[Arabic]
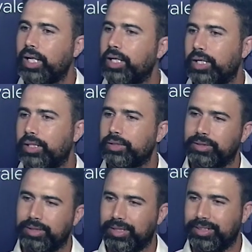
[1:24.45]

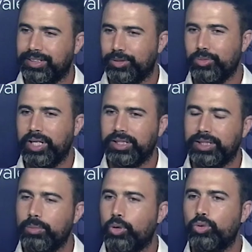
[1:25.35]
والبونتو اللي تماركا
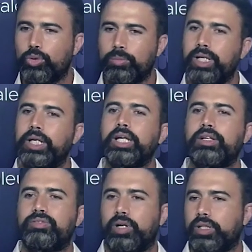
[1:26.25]
الاولاني ما عموش
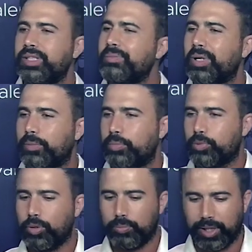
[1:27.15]
يبدل حتى شيء في
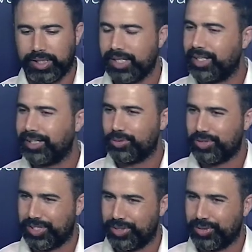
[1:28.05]
الحكايه معناتها سي اون اريف
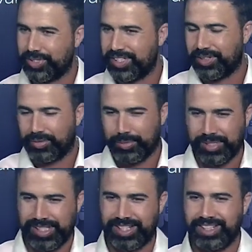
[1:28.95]
ماركي لي دو
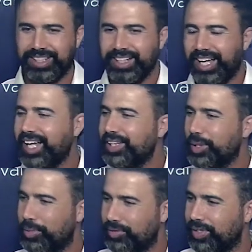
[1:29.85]
بوت اون
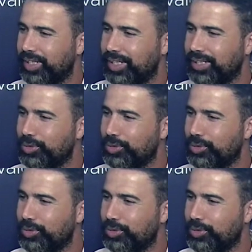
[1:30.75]
سوغا كاليفي